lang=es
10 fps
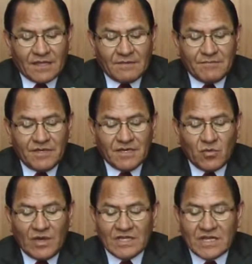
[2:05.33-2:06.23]
también
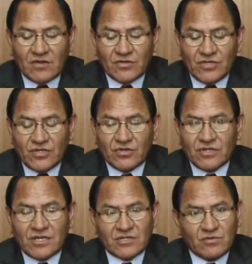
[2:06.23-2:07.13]
cuál es la condición
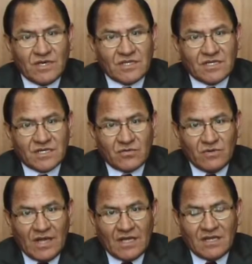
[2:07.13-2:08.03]
del estudiante
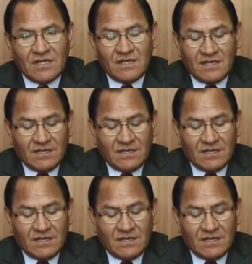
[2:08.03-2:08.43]
regular,